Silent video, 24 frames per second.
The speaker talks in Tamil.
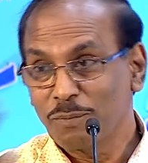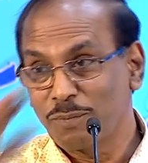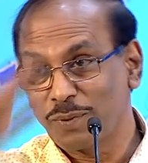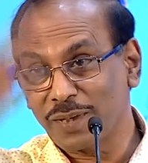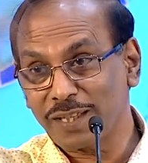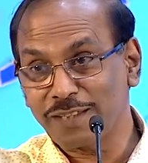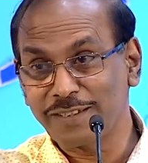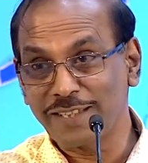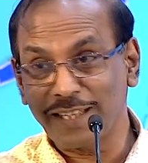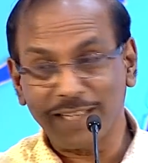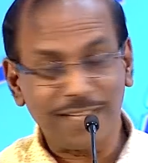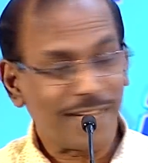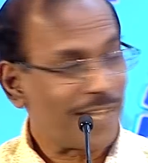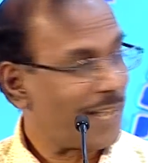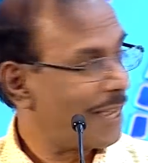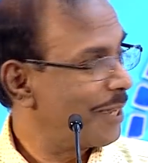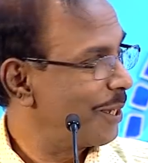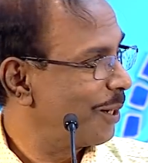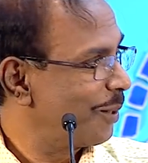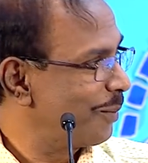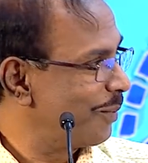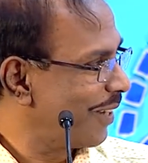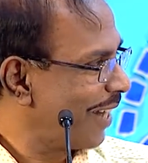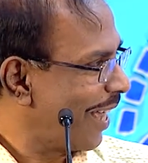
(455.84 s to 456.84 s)

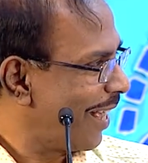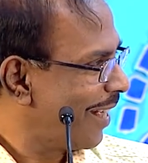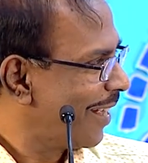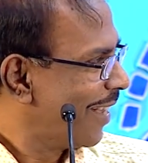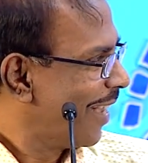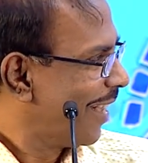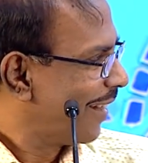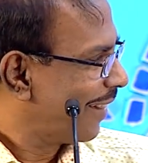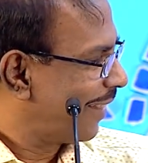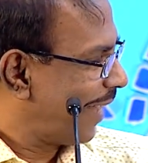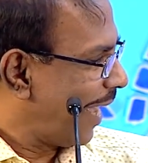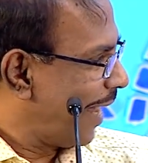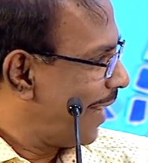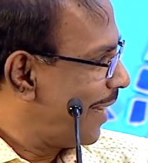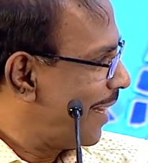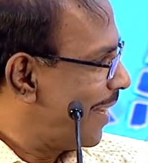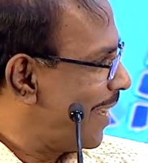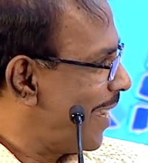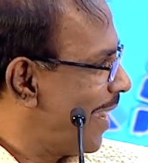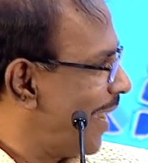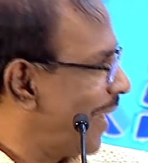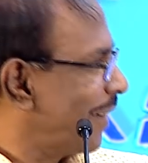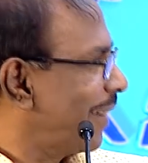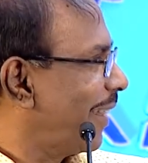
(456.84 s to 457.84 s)
இருந்தால்
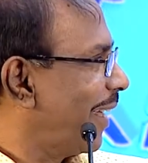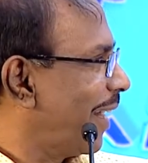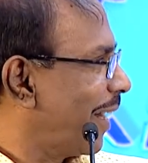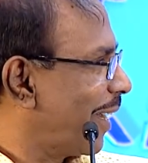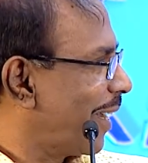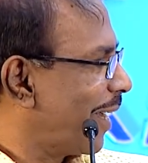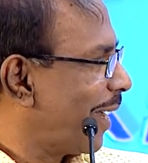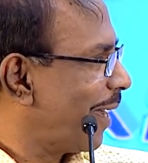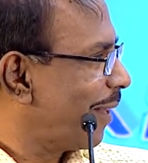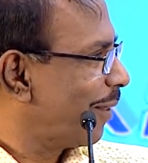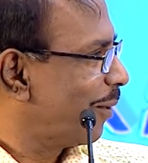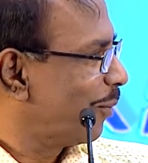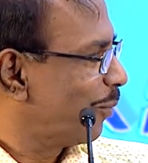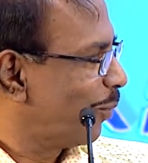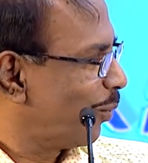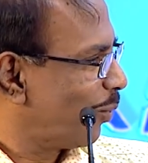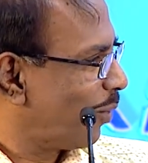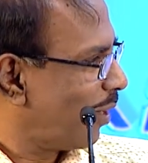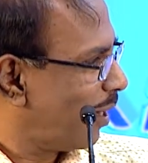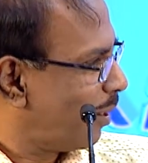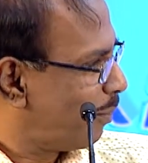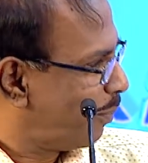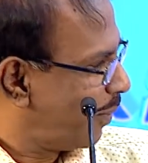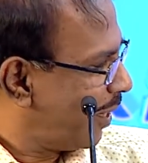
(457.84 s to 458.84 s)
தண்ணியே திறக்காத
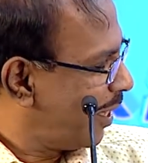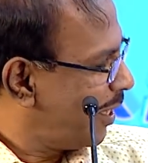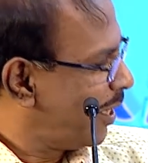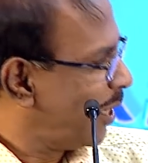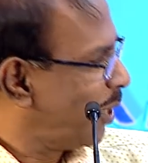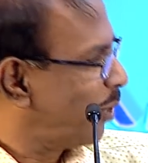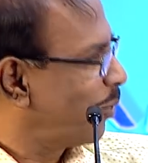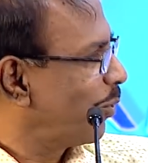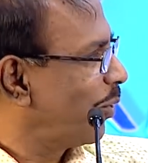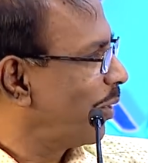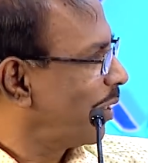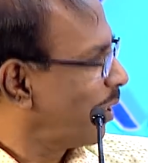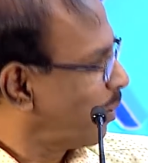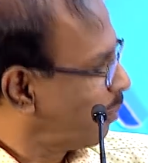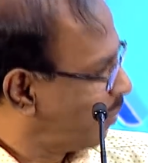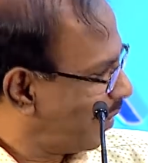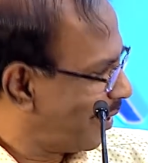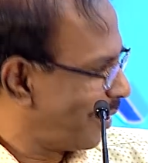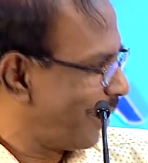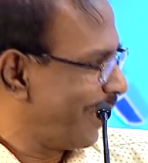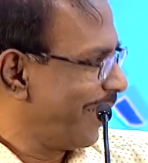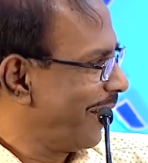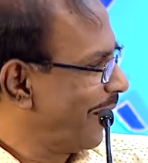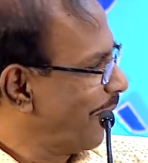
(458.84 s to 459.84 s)
ஊரில் பெண்ணி குயிக்க
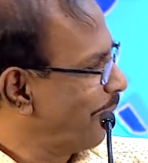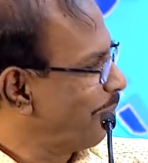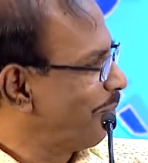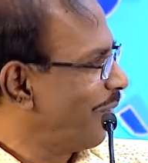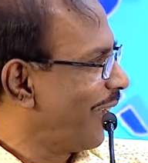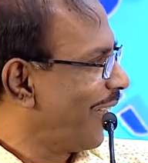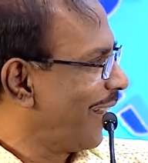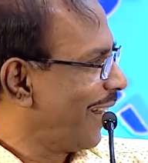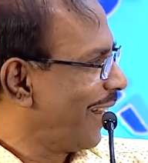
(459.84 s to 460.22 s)
பற்றி என்னம்மா